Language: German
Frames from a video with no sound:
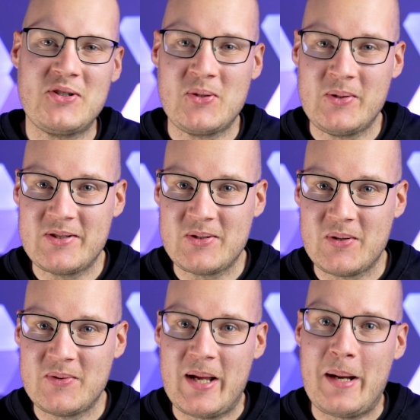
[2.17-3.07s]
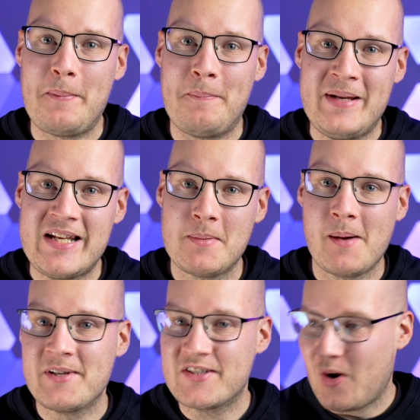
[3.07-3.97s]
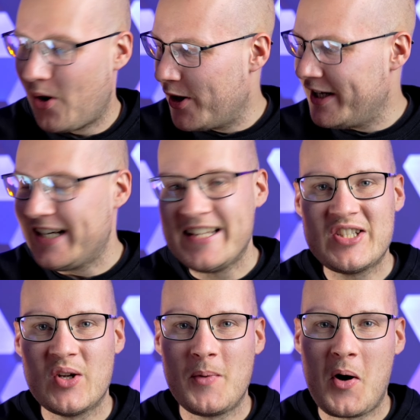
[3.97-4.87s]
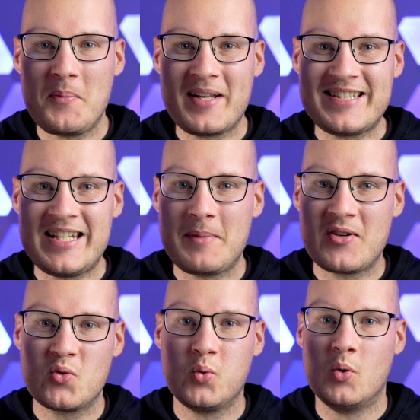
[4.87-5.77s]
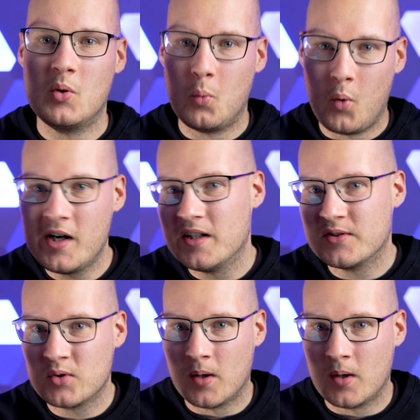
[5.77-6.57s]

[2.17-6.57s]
Schön, dass du auch wieder mit dabei bist. Heute geht es nochmal um das Thema True Wireless